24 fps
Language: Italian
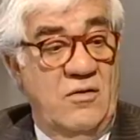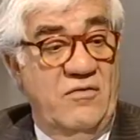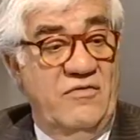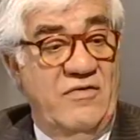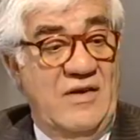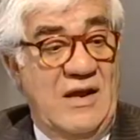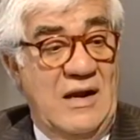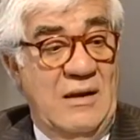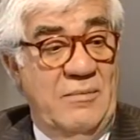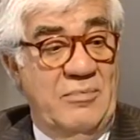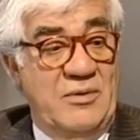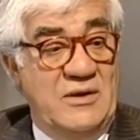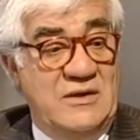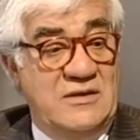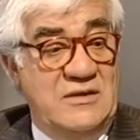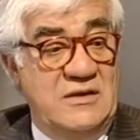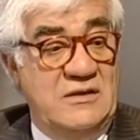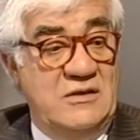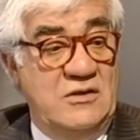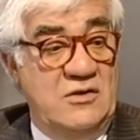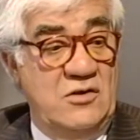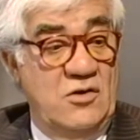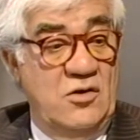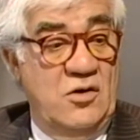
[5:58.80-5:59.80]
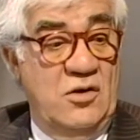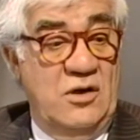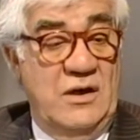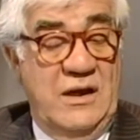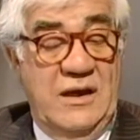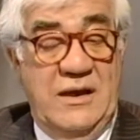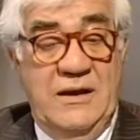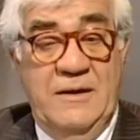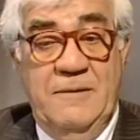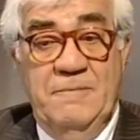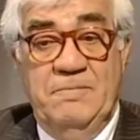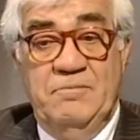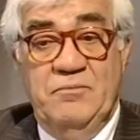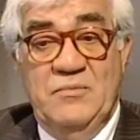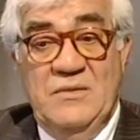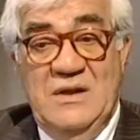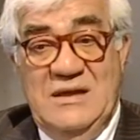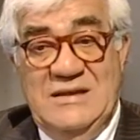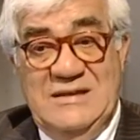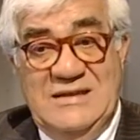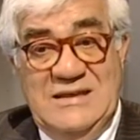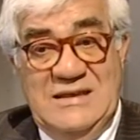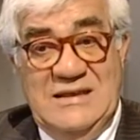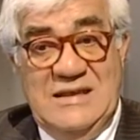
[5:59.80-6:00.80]
fa la prescrizione
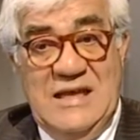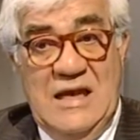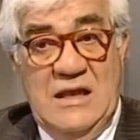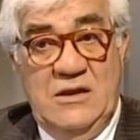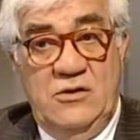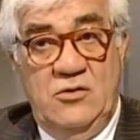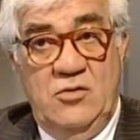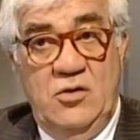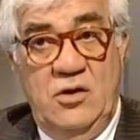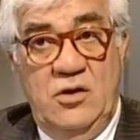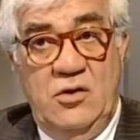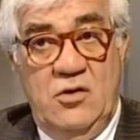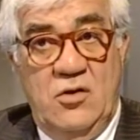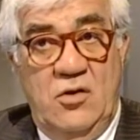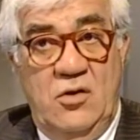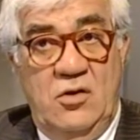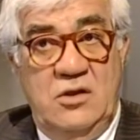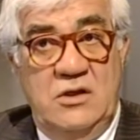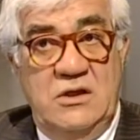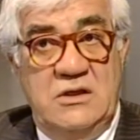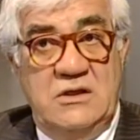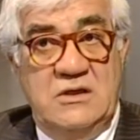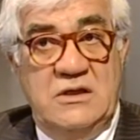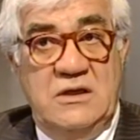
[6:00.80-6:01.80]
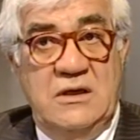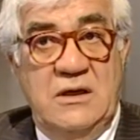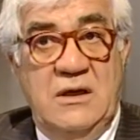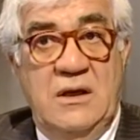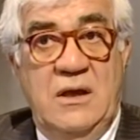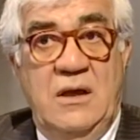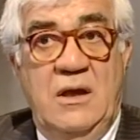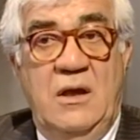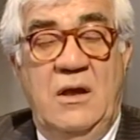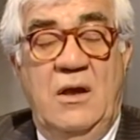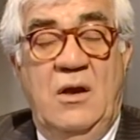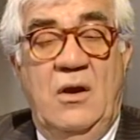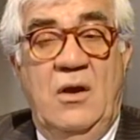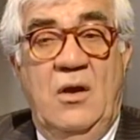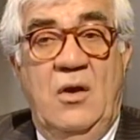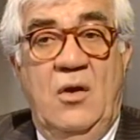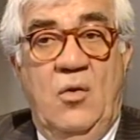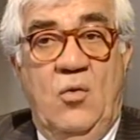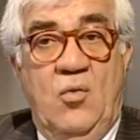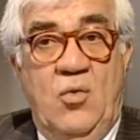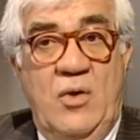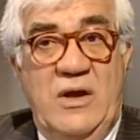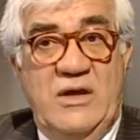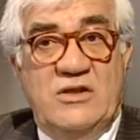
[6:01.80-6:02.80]
citando i codici,
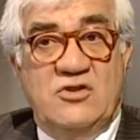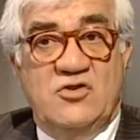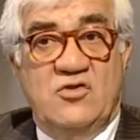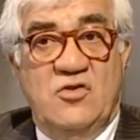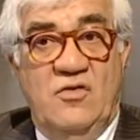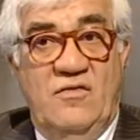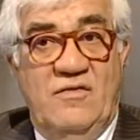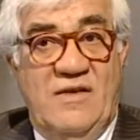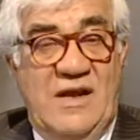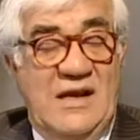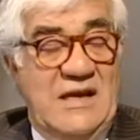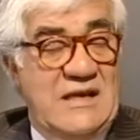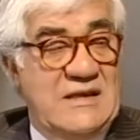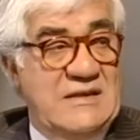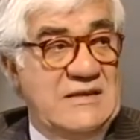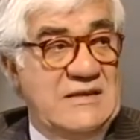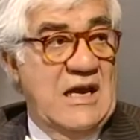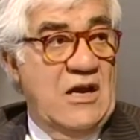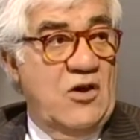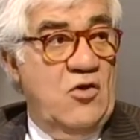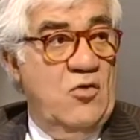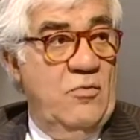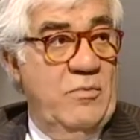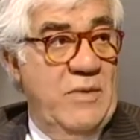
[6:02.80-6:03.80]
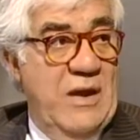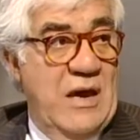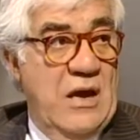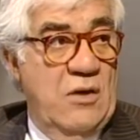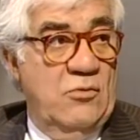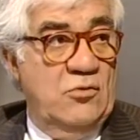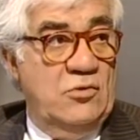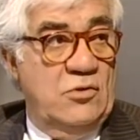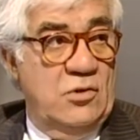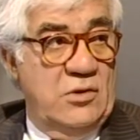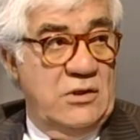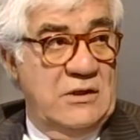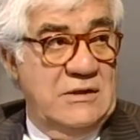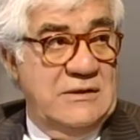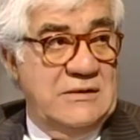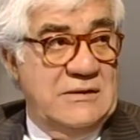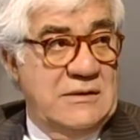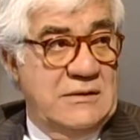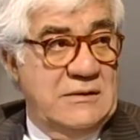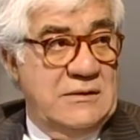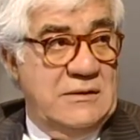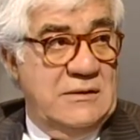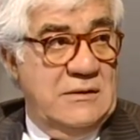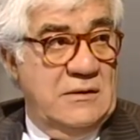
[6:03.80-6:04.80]
questo vale come
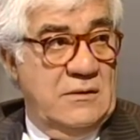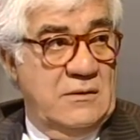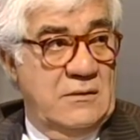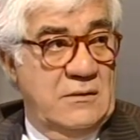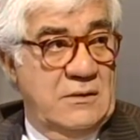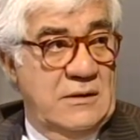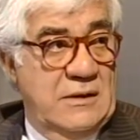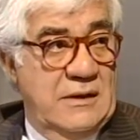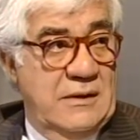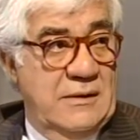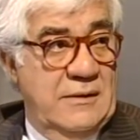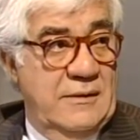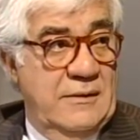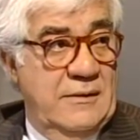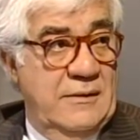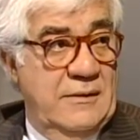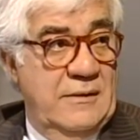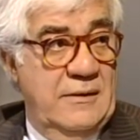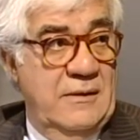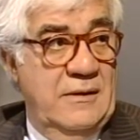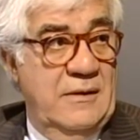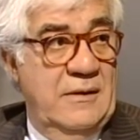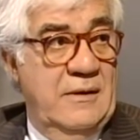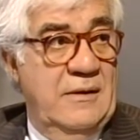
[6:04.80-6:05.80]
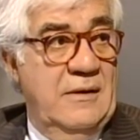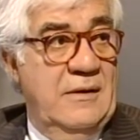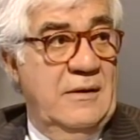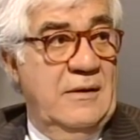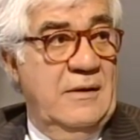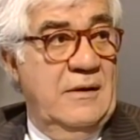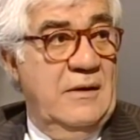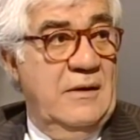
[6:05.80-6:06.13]
autorizzazione. Il medico di